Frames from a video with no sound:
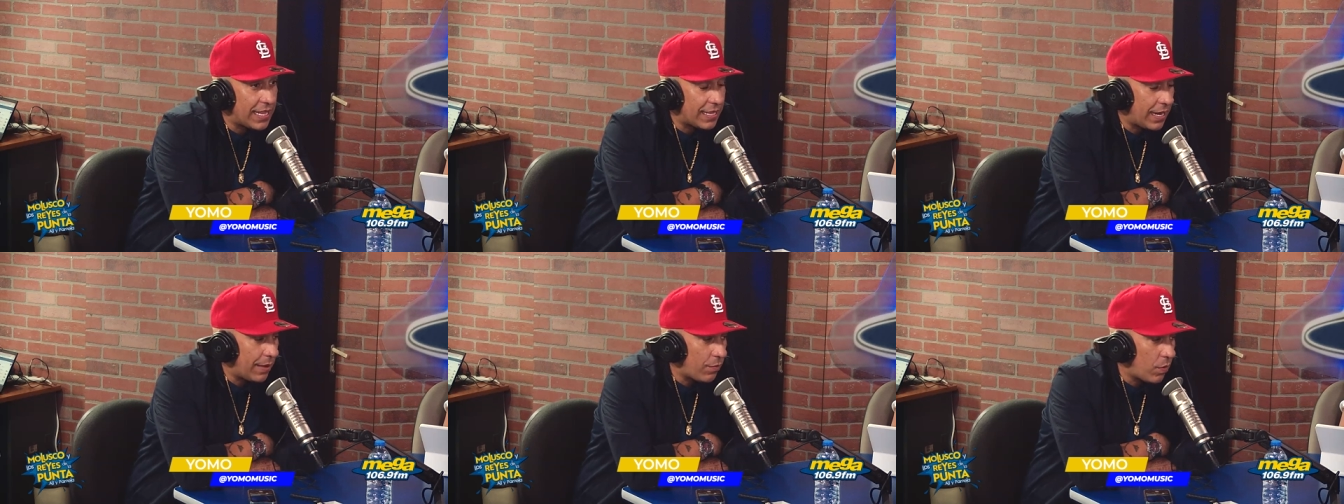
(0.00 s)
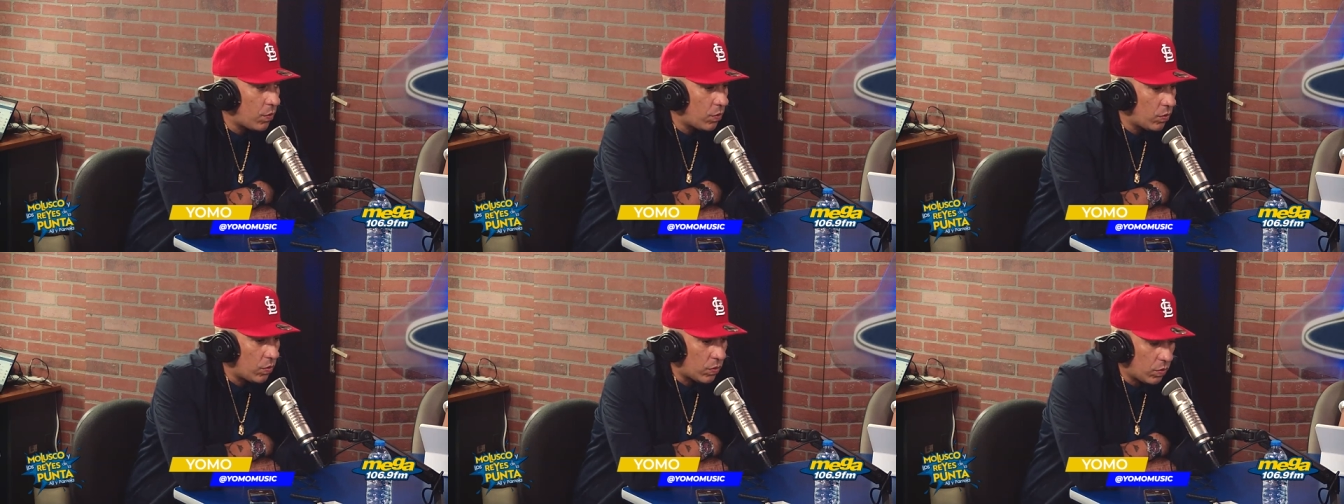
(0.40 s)
Tenemos
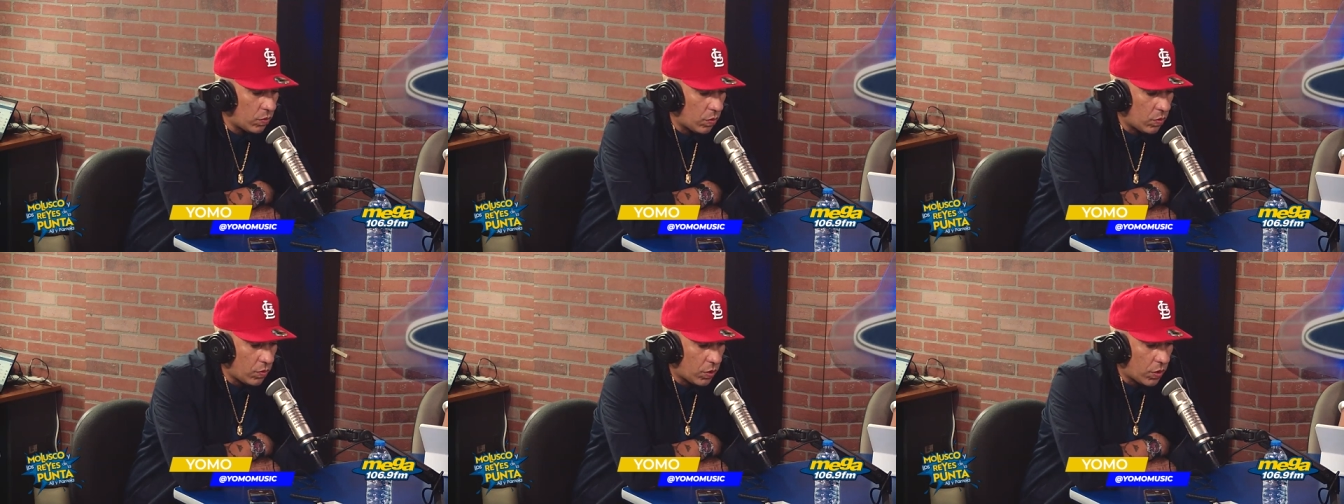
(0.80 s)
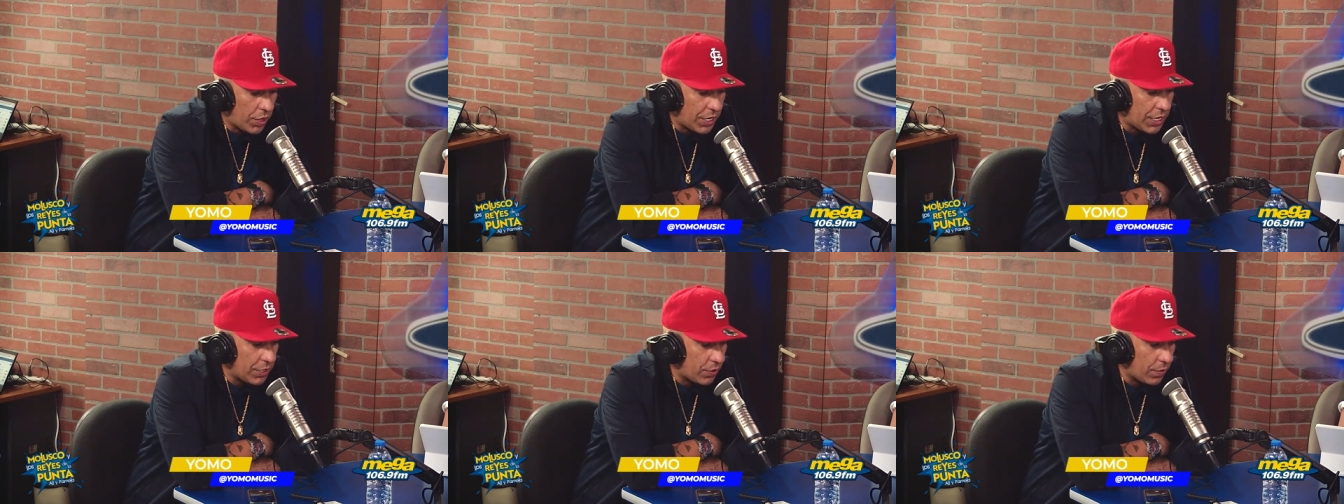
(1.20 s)
un,
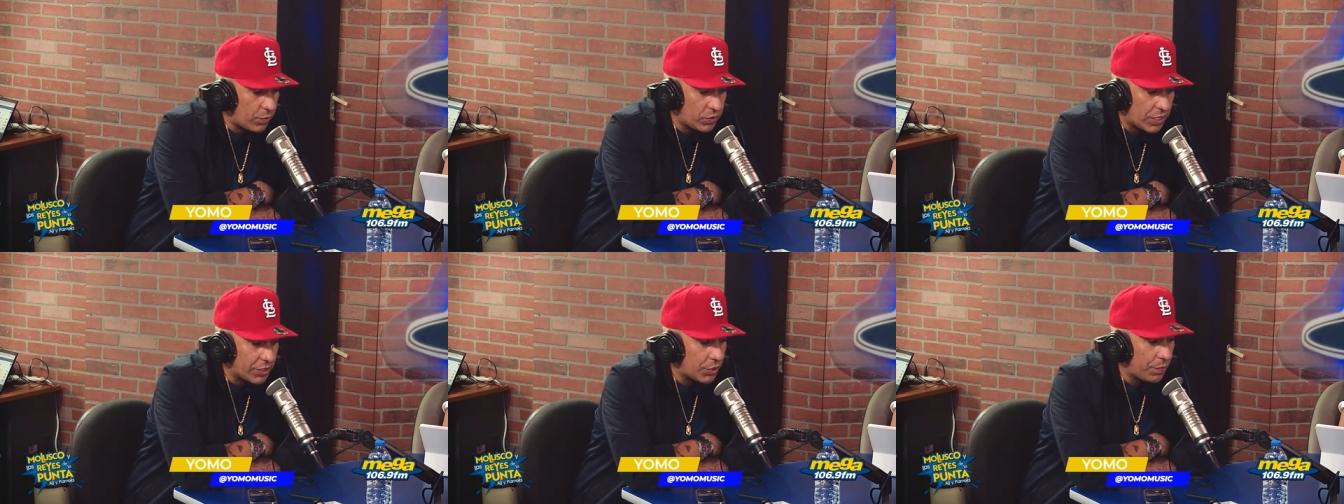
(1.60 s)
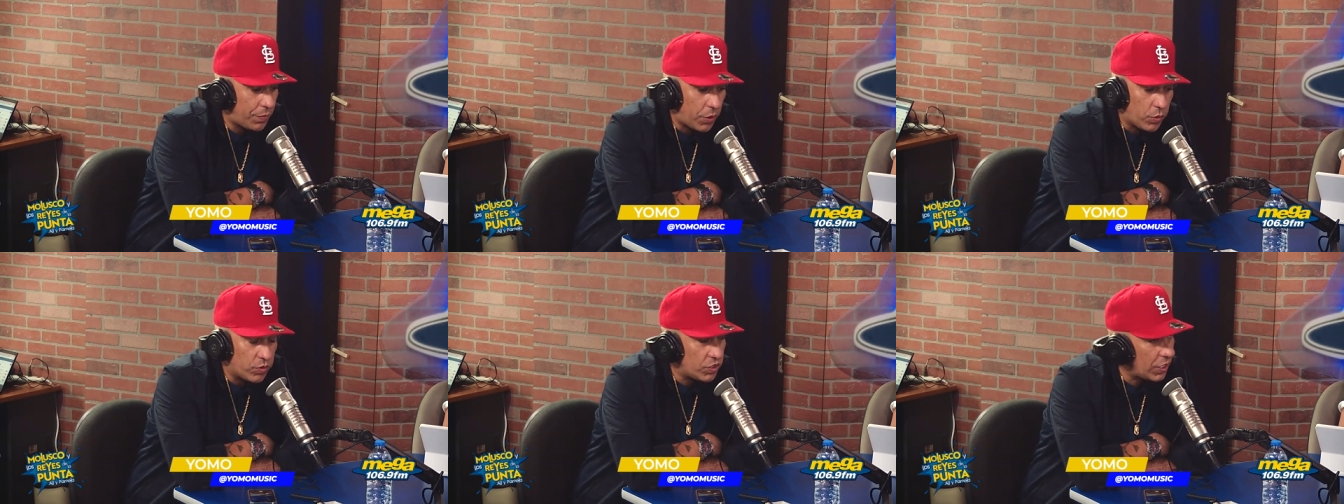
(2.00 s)
corillito de muchachos
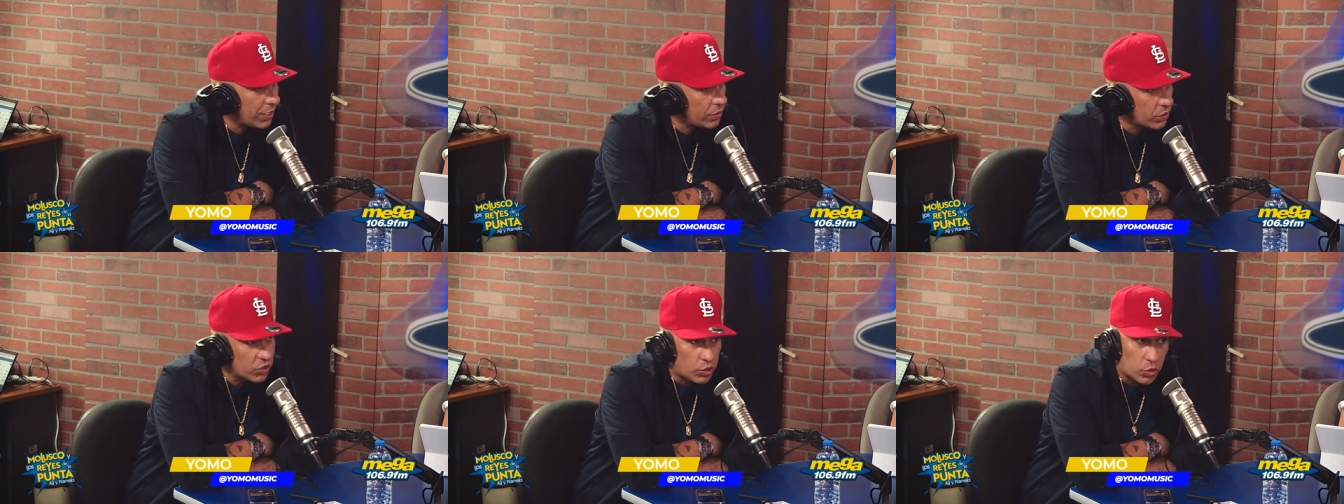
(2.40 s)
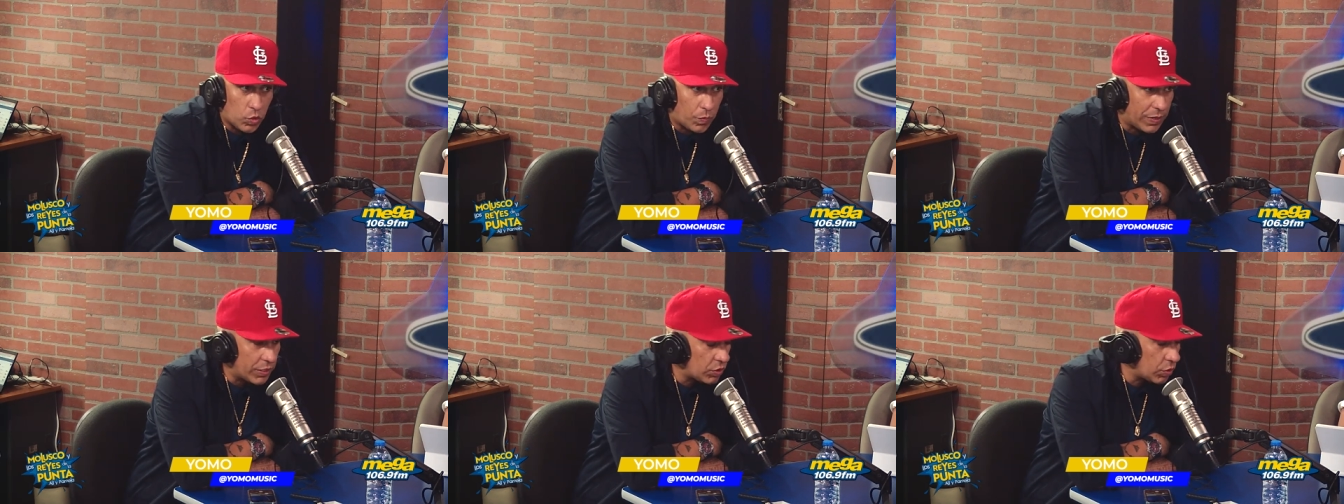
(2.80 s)
produciendo
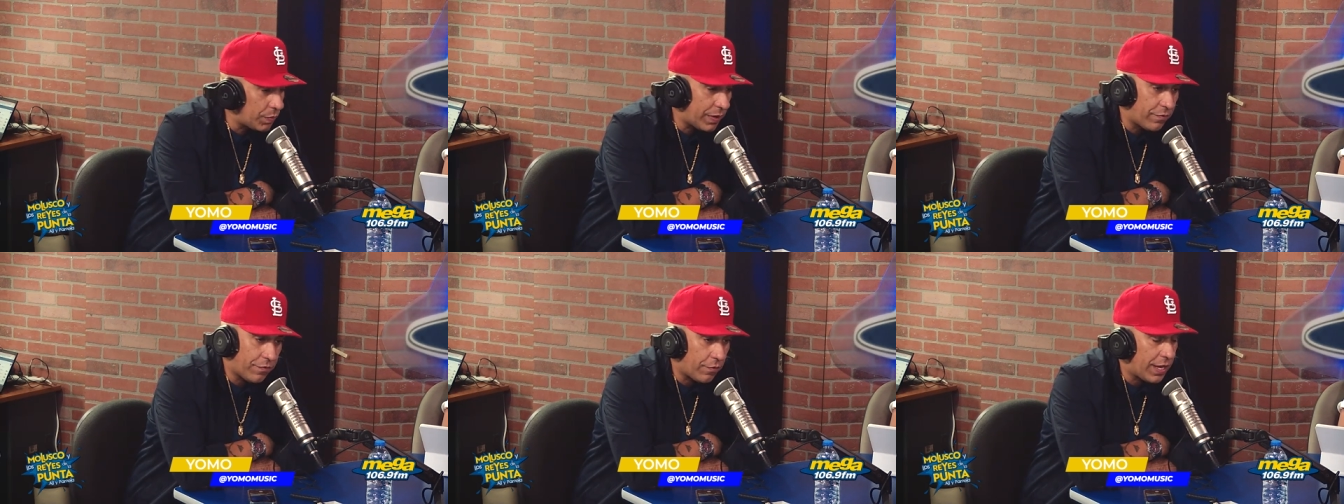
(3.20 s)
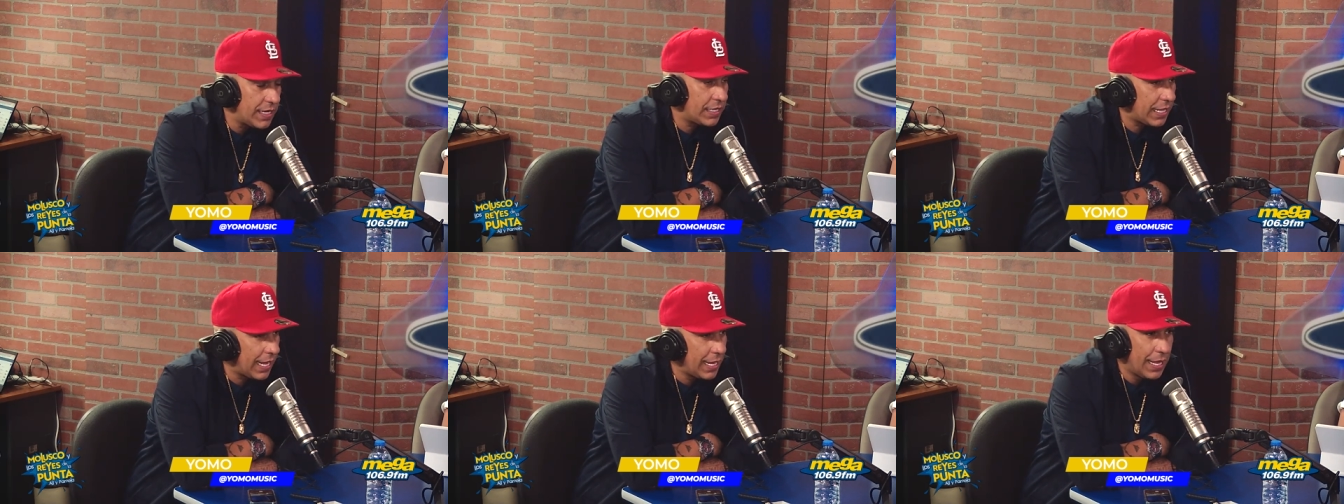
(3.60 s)
súper, súper
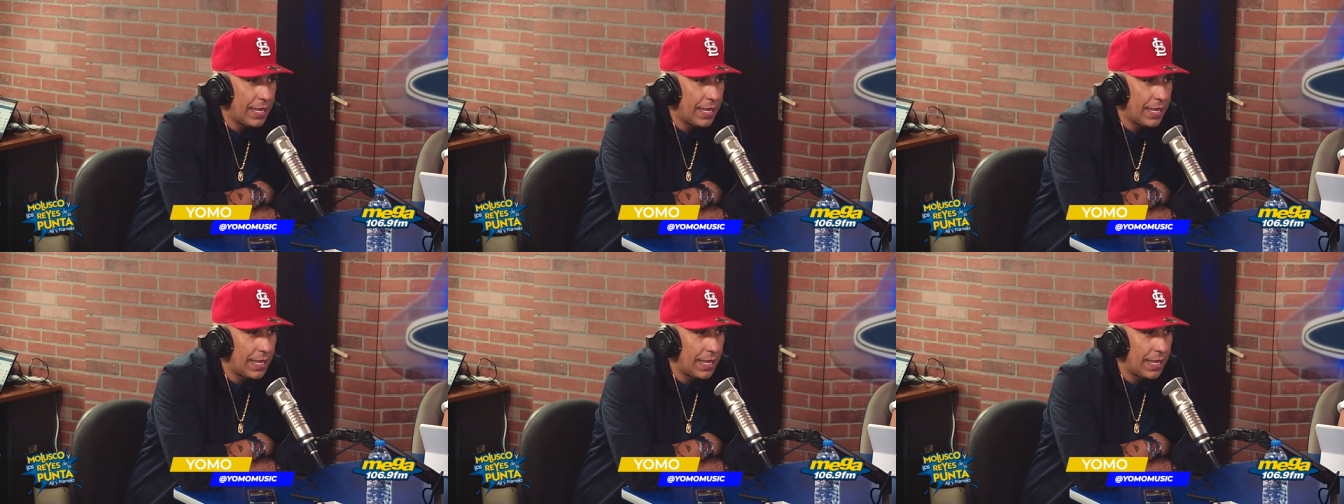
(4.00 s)
fuerte,